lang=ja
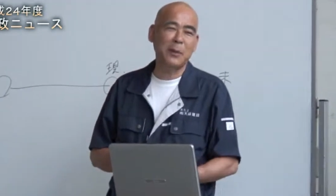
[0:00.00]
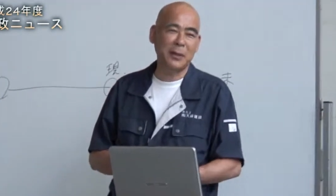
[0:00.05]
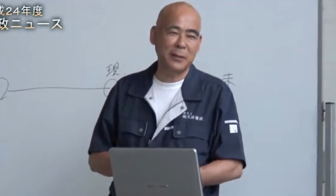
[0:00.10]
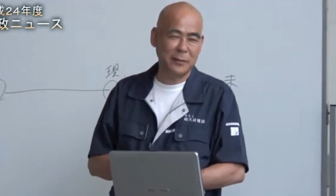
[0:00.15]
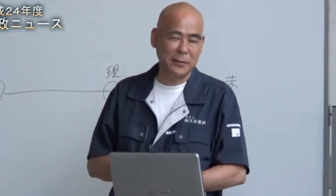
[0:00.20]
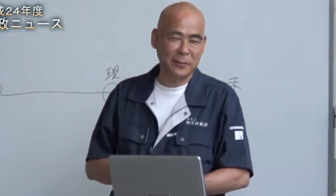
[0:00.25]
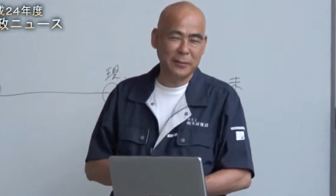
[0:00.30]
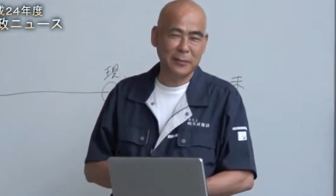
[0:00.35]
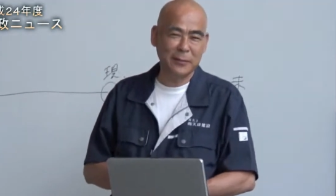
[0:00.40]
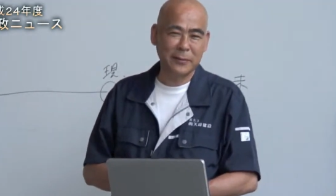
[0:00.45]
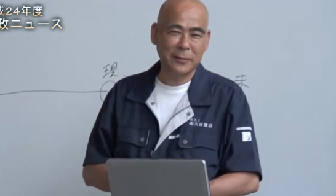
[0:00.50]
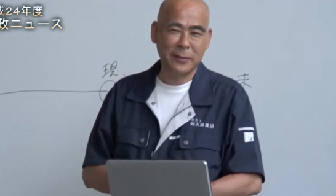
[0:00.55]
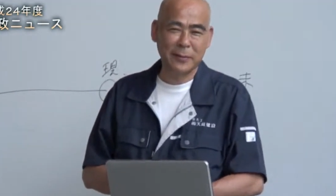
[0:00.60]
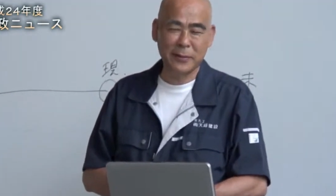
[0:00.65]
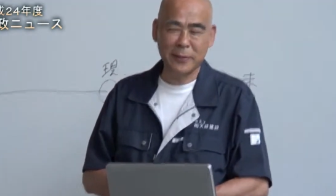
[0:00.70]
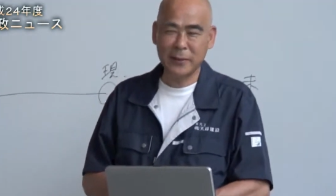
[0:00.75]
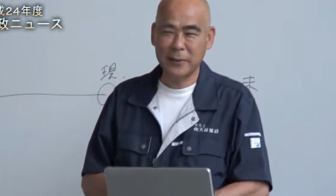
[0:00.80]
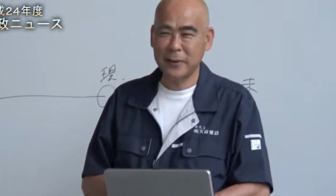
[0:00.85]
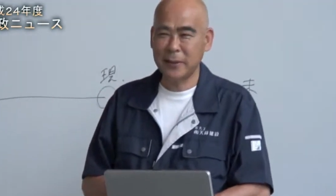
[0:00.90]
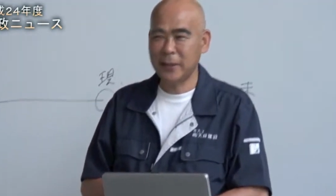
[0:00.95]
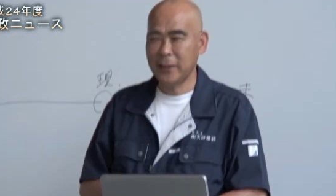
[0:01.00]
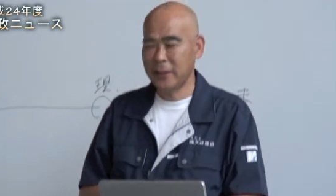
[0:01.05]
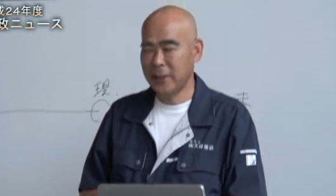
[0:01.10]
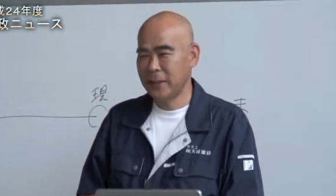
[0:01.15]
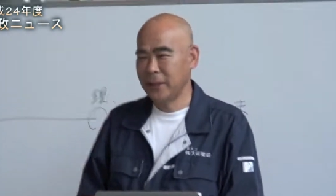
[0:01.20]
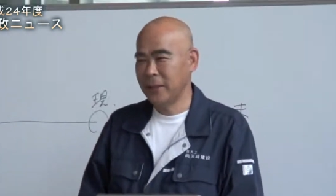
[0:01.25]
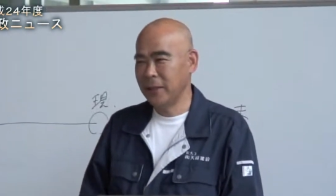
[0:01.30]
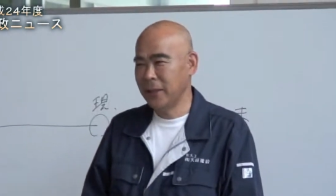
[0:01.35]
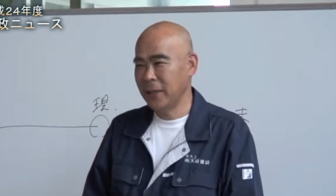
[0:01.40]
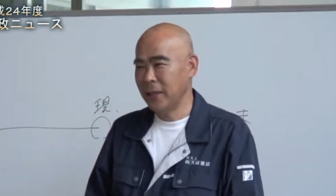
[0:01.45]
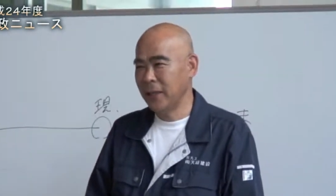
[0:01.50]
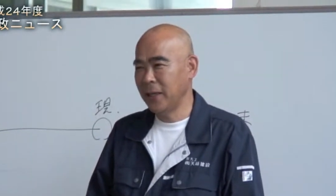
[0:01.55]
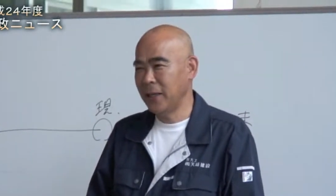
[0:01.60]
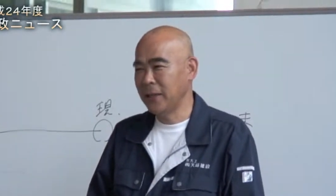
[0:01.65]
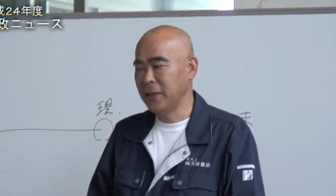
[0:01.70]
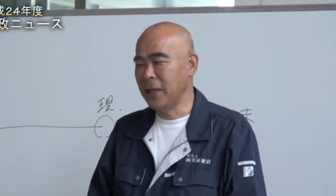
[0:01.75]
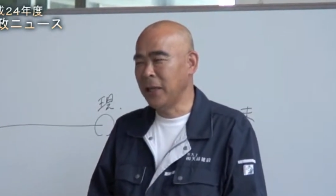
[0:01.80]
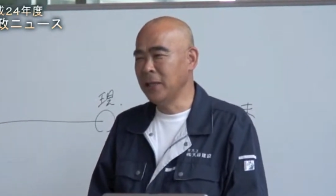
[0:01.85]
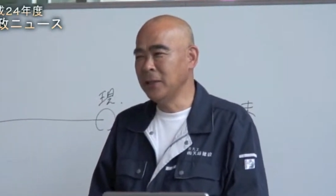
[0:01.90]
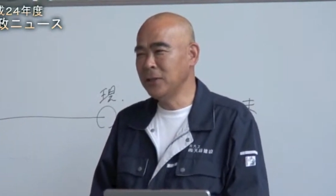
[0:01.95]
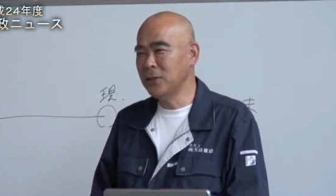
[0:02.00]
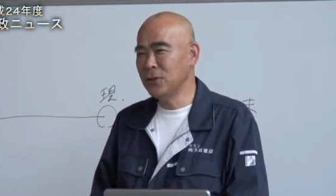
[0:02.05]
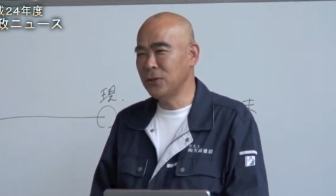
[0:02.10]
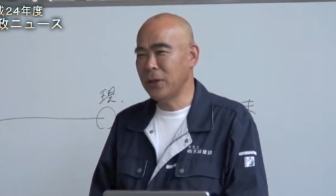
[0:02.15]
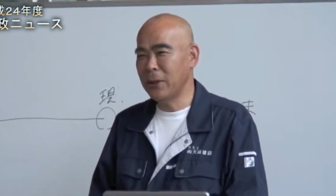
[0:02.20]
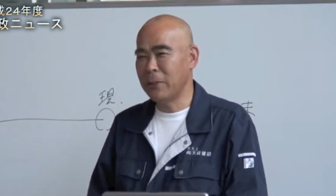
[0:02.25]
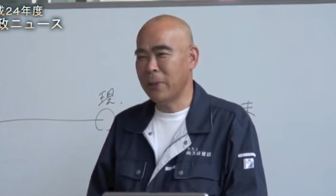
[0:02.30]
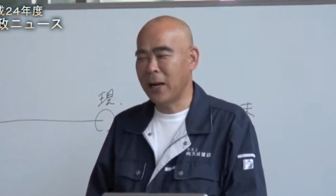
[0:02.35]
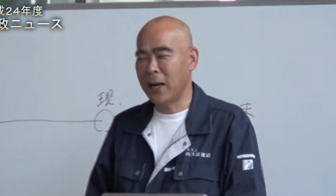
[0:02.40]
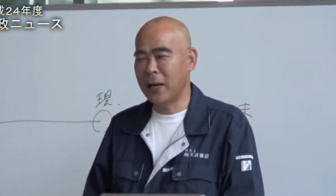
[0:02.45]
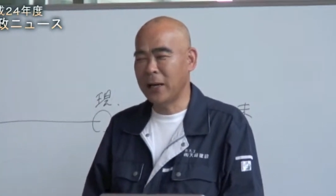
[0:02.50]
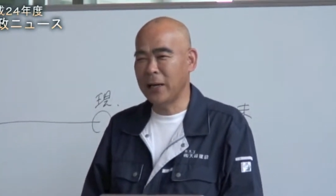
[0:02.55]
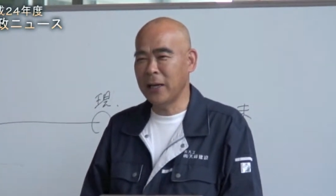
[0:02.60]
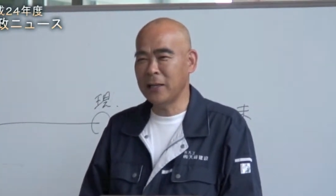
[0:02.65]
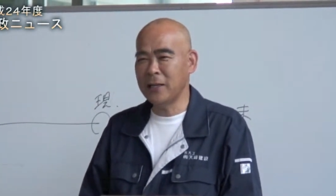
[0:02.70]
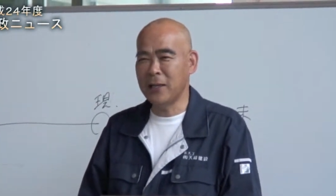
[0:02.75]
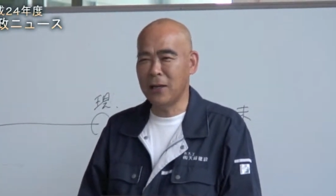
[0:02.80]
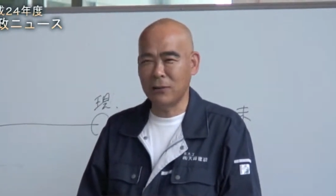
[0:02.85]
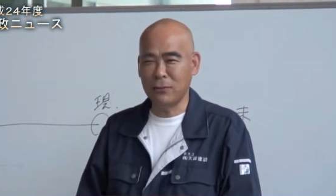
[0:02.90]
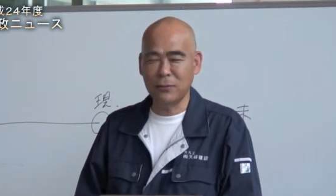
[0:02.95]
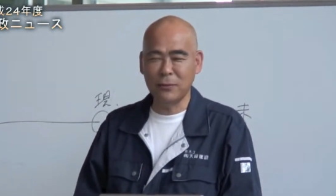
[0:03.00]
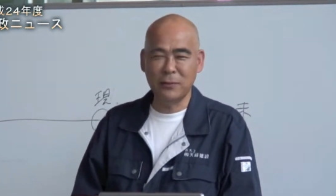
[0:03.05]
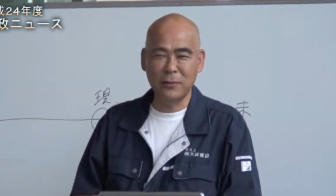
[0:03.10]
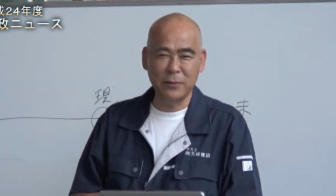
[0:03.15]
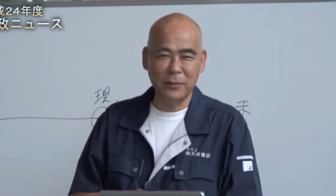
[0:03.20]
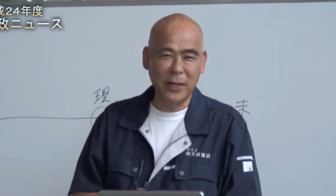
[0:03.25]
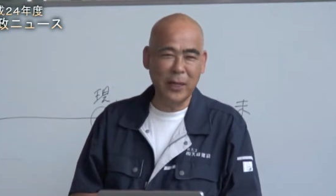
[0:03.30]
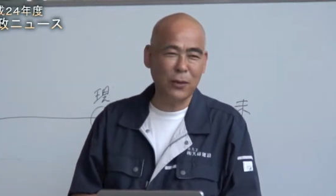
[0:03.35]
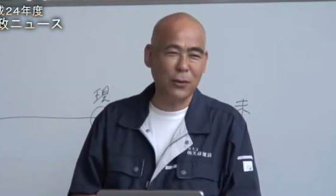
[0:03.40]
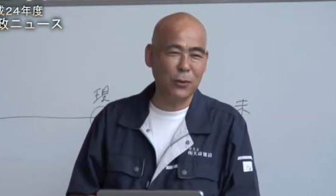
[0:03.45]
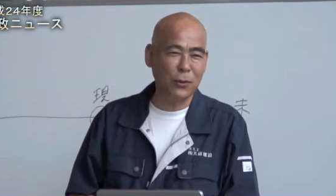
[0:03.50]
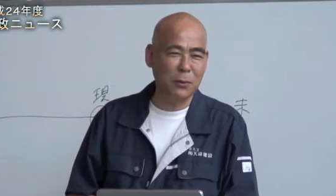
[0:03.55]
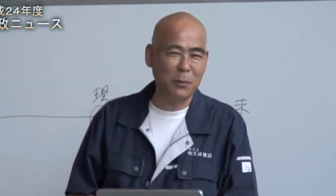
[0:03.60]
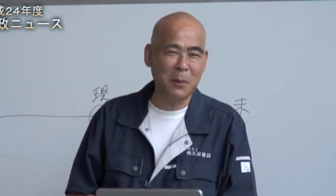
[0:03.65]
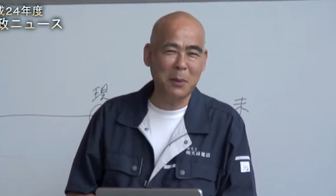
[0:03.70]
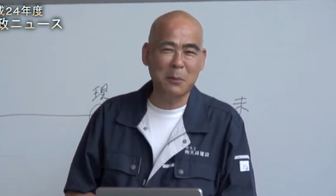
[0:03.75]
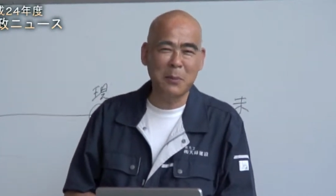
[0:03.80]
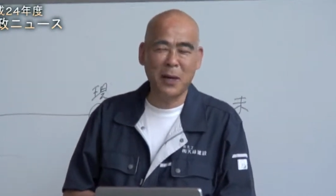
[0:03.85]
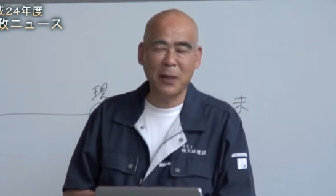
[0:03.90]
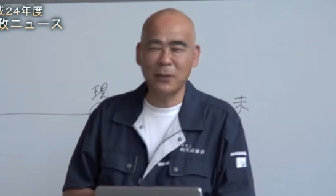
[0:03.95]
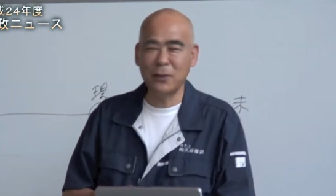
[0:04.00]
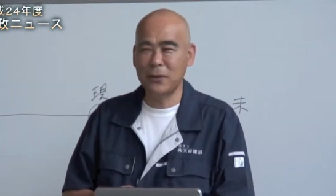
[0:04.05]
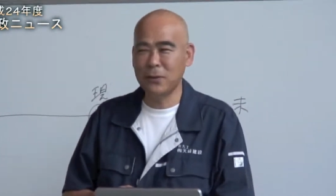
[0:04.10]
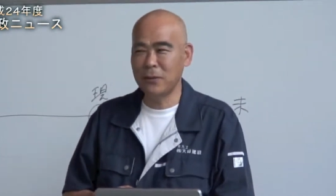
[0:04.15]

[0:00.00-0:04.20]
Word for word: す、えー、メンズでは花開くねこともある